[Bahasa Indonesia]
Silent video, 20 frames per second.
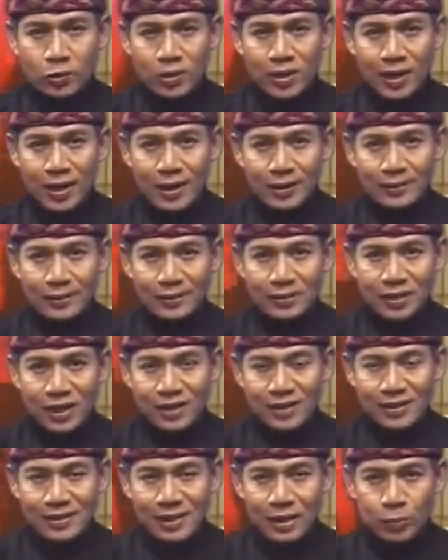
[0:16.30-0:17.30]
dugaan
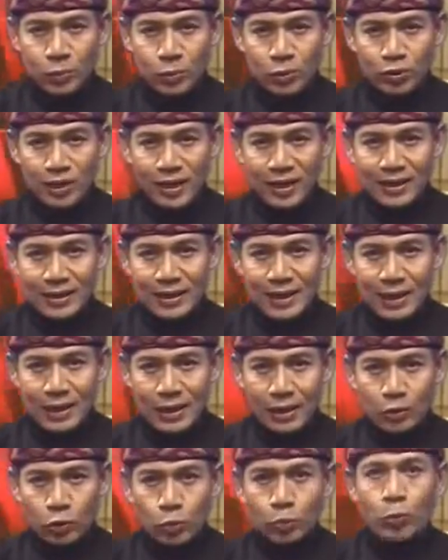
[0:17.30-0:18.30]
terjadinya pungutan liar
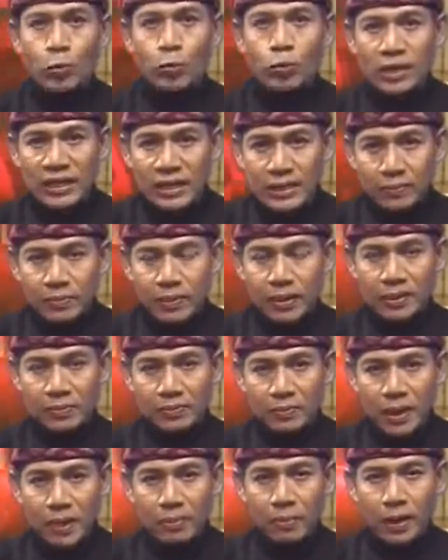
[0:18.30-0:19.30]
atau pungli
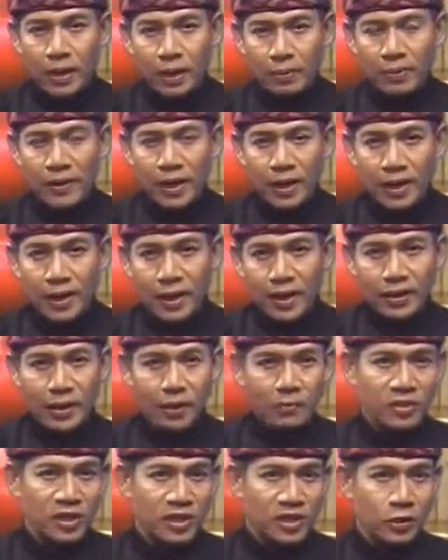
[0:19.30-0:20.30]
menimpa para pedagang
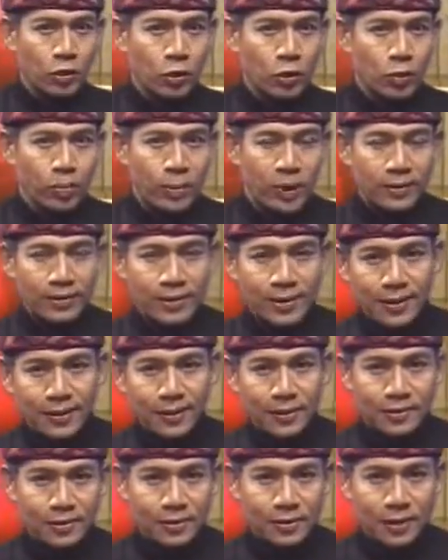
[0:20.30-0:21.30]
yang menjadi korban
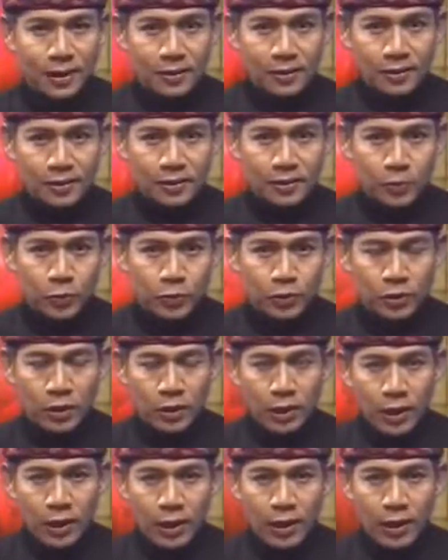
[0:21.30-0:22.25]
dari insiden tersebut.